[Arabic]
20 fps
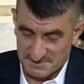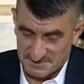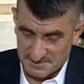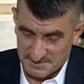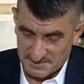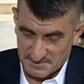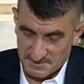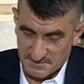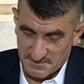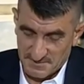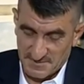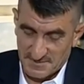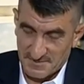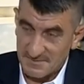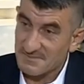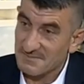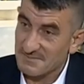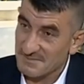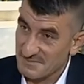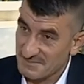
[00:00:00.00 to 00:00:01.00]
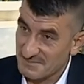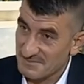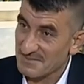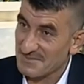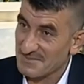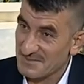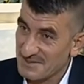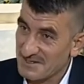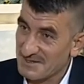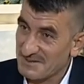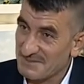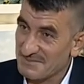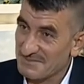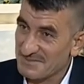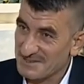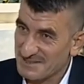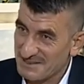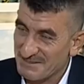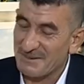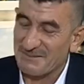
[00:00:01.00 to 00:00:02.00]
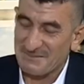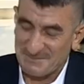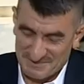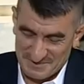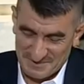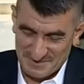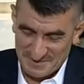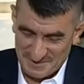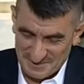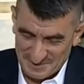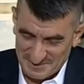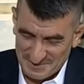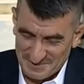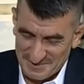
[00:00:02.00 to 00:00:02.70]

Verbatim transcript: اه الافتتاحي معي ممتاز شكرا لك